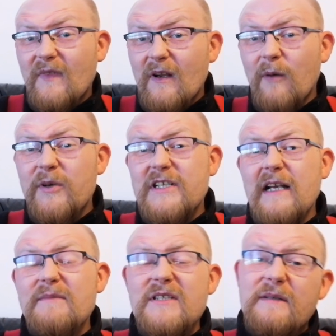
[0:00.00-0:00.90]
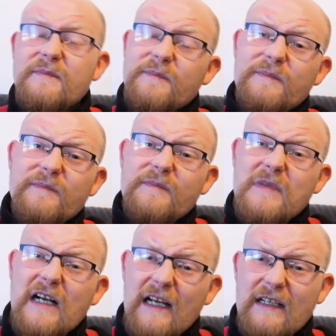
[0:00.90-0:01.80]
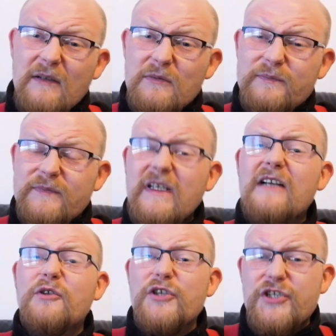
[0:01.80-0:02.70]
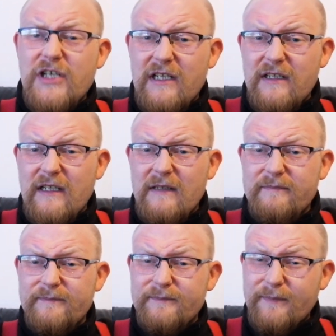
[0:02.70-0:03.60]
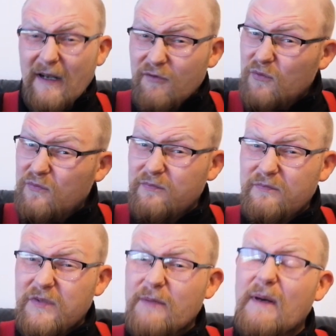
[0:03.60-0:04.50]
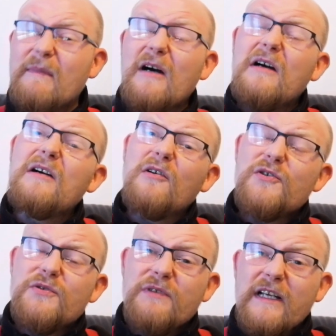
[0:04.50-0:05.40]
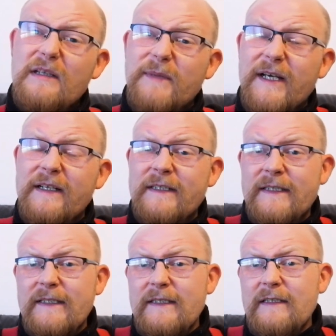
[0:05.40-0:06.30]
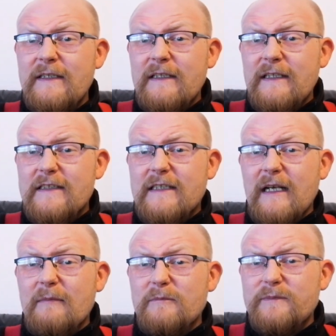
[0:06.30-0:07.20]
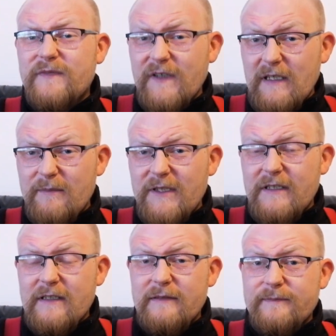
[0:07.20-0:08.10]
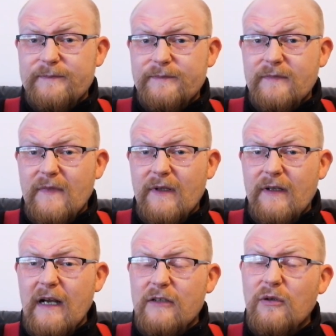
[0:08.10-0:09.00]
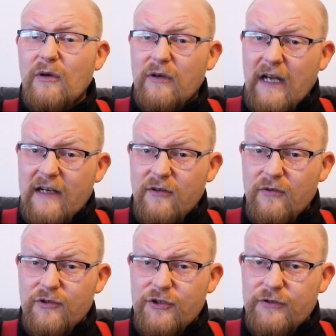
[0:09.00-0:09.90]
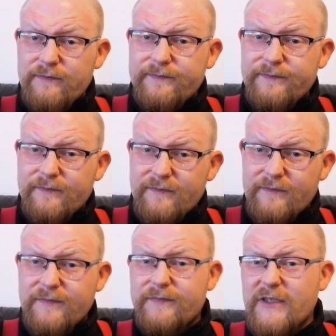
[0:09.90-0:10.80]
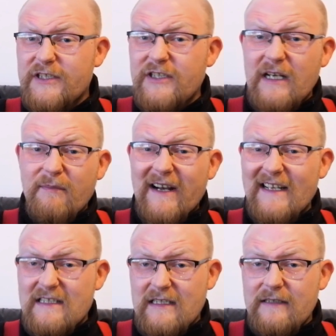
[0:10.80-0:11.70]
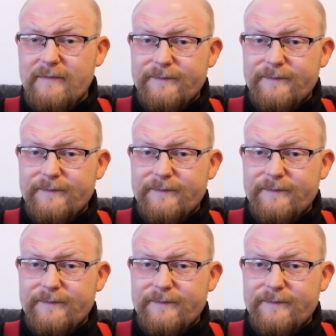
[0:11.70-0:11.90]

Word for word: obejrzałem sobie kanał, jak to jest cięte. Paweł chyba ma gościu na imię. Jest tam filmik, jak to ogarnąć przecinek Marecki.